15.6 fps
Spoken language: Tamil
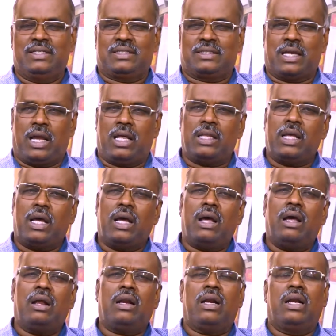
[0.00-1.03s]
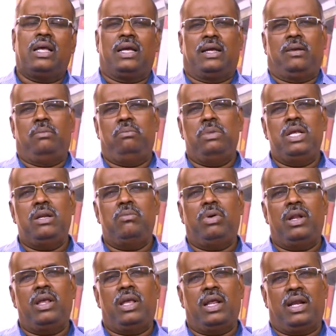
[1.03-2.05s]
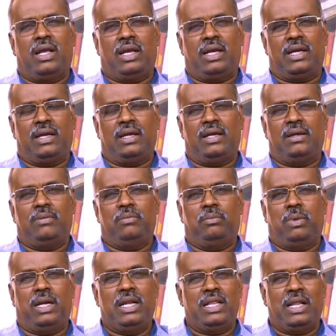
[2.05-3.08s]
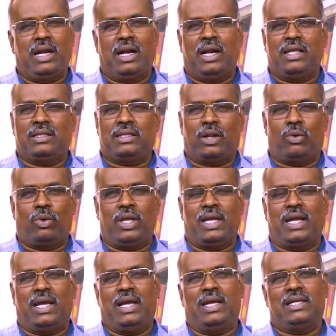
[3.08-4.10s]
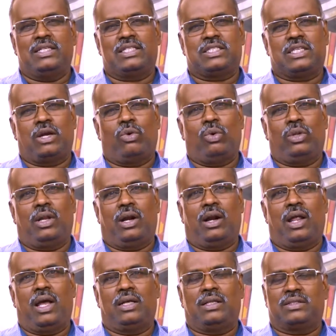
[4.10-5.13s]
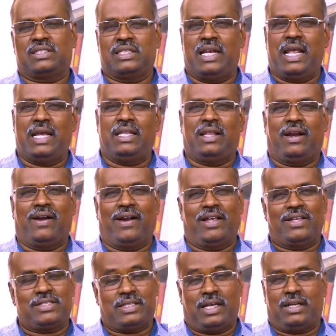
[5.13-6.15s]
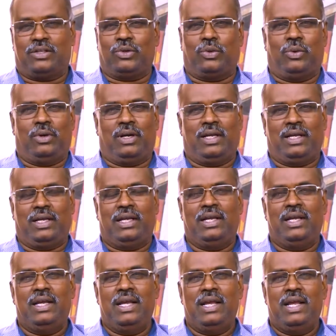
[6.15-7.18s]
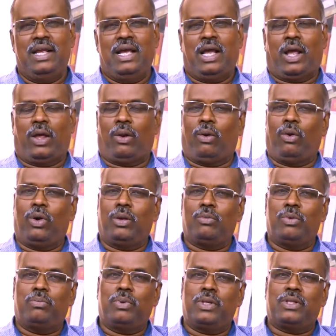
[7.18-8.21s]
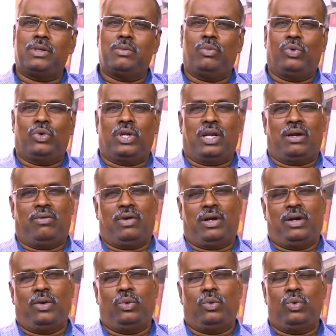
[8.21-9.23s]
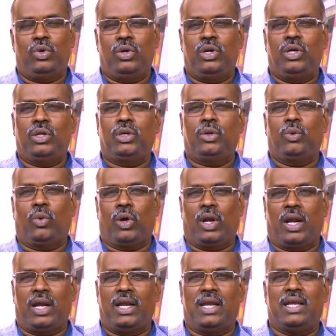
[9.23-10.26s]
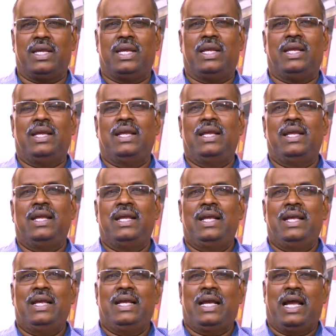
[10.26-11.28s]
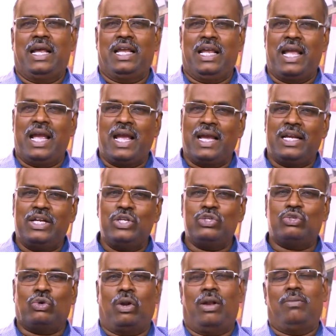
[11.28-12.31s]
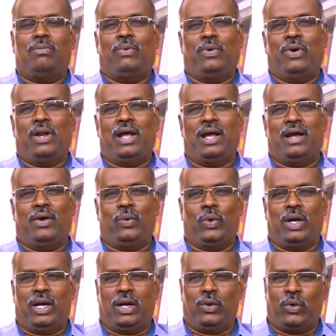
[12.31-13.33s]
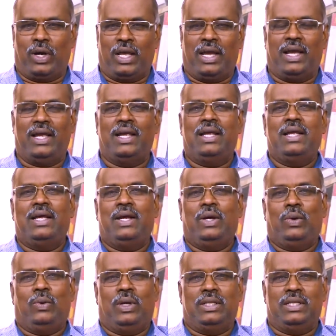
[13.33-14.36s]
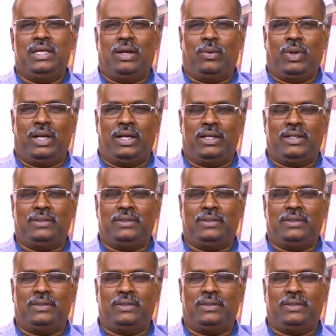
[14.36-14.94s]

சாதாரண மீன் பிடிக்கிற மனிதர்களை தன்னுடைய சகோதரர்களாக சிநேகிதர்களாக சேர்த்து கொண்டு அவர்களோட முப்பத்தி மூன்றரை வருடம் உண்டு உறங்கி ஏன் இன்னும் சொல்லப்போனால் அவங்களோட வந்து அவர்